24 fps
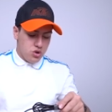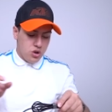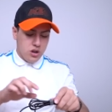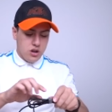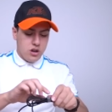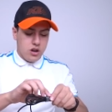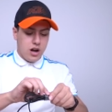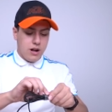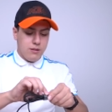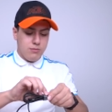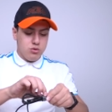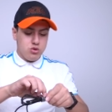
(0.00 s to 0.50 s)

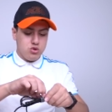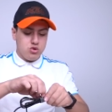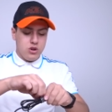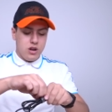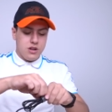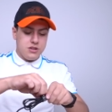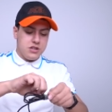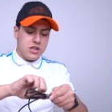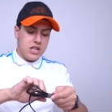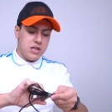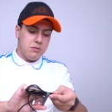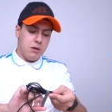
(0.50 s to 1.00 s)
Şöyle kablosunu
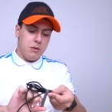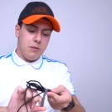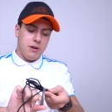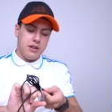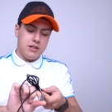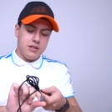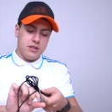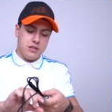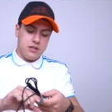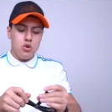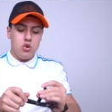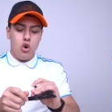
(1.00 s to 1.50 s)
açalım
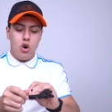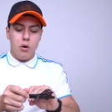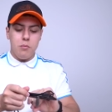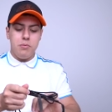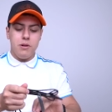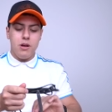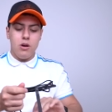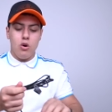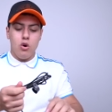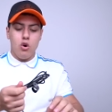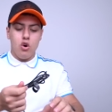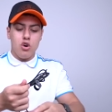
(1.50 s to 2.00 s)
hemen.
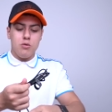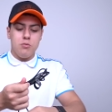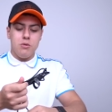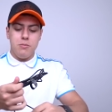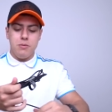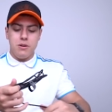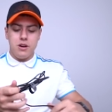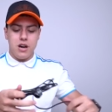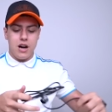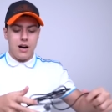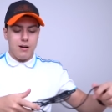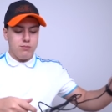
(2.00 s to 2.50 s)
Komple örme
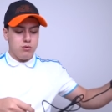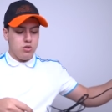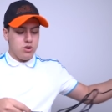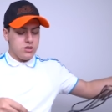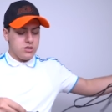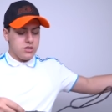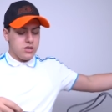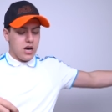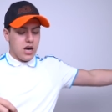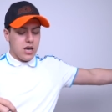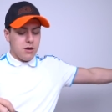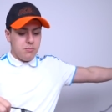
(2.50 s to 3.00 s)
bir kabloya
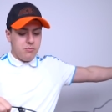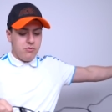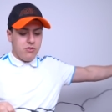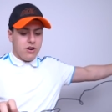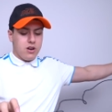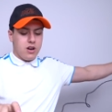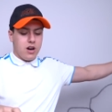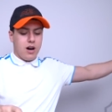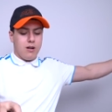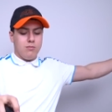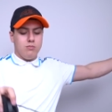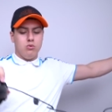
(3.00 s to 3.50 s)
sahip
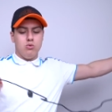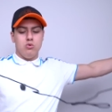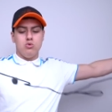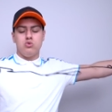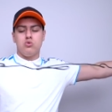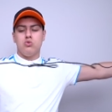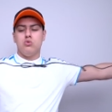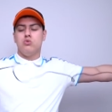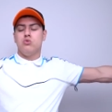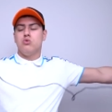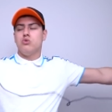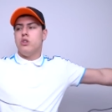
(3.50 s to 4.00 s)
ve kablo
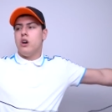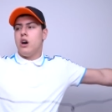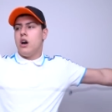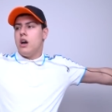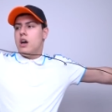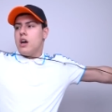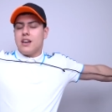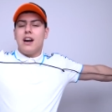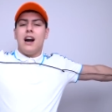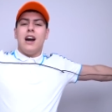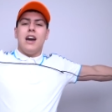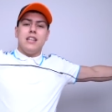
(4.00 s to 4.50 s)
uzunluğu
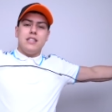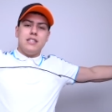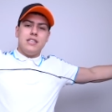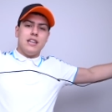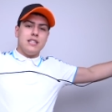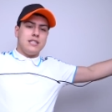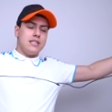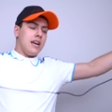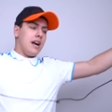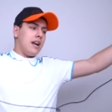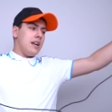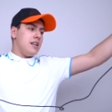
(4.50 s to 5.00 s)
da gayet
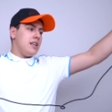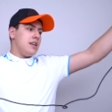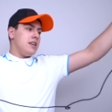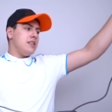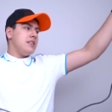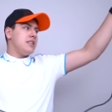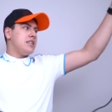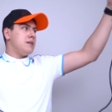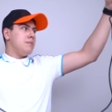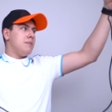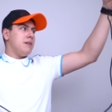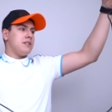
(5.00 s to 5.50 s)
yeterli.
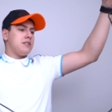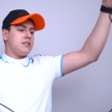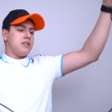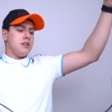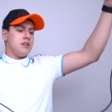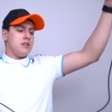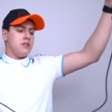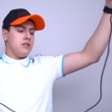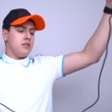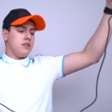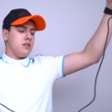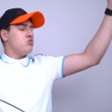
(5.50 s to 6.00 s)
2
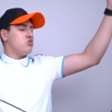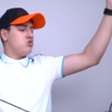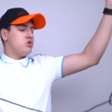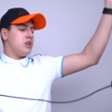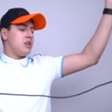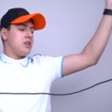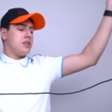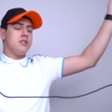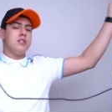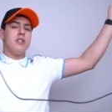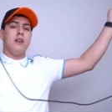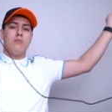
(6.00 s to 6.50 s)
metrenin
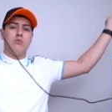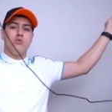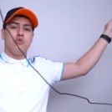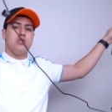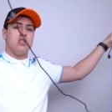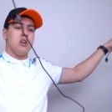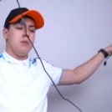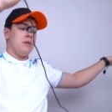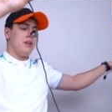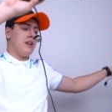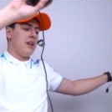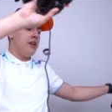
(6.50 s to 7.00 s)
üzerinde
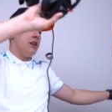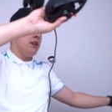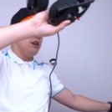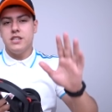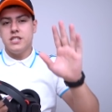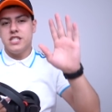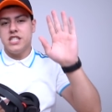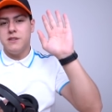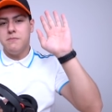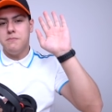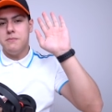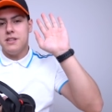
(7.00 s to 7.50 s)
muhtemelen.
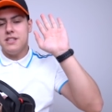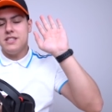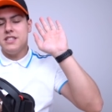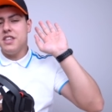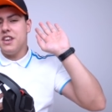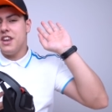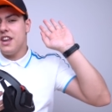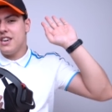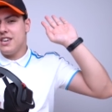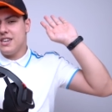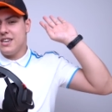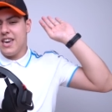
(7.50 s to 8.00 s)
Şimdi
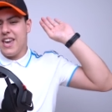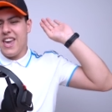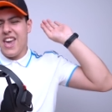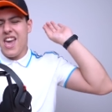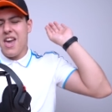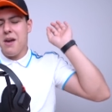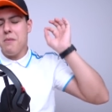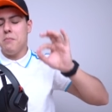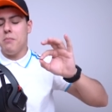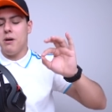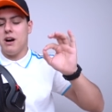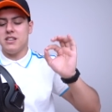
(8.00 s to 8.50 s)
direkt
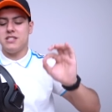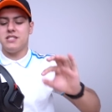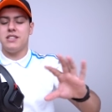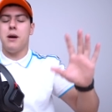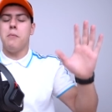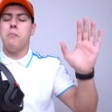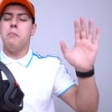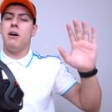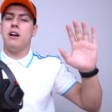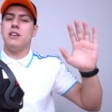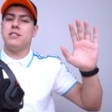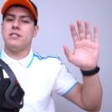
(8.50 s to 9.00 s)
en
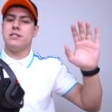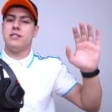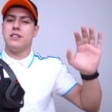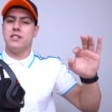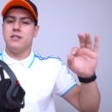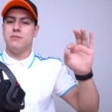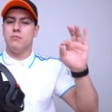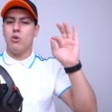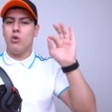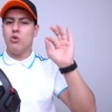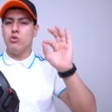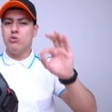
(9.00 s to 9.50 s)
baştan
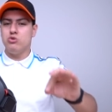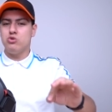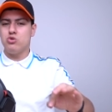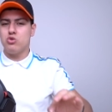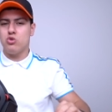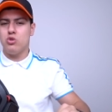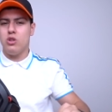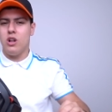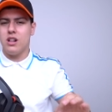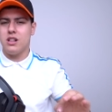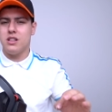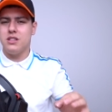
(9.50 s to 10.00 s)
başlayalım. Oyuncu
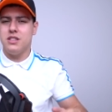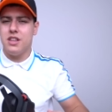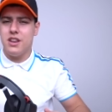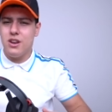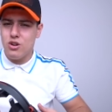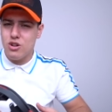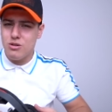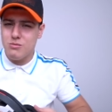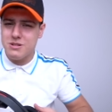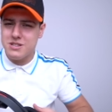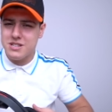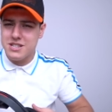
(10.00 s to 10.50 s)
kulaklığında
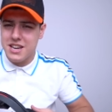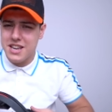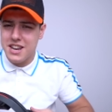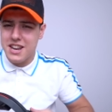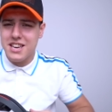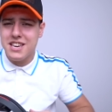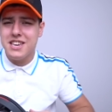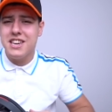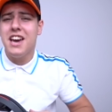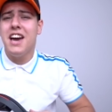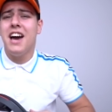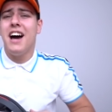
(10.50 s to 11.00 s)
ne olması
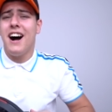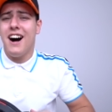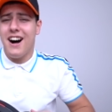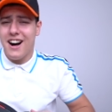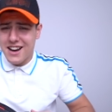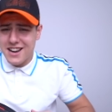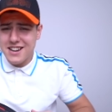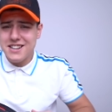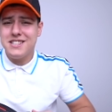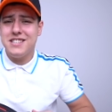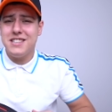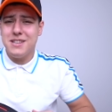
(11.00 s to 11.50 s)
gerek?
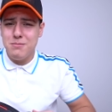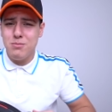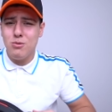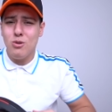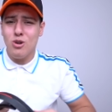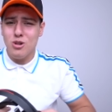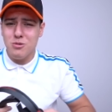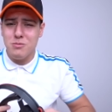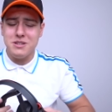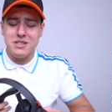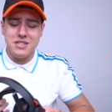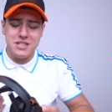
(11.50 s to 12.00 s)
RGB
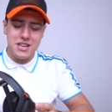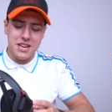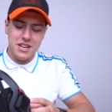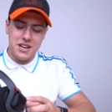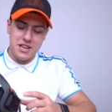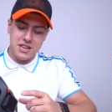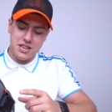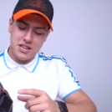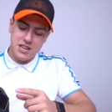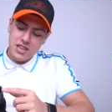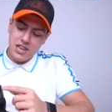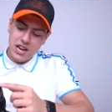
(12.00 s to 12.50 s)
olması
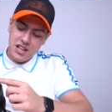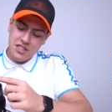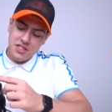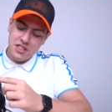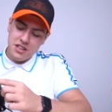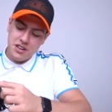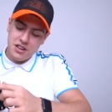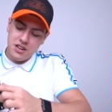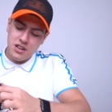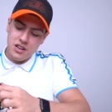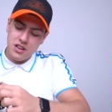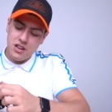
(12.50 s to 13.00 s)
gerek.
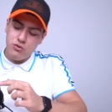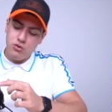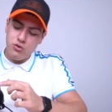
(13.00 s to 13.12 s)
Yanları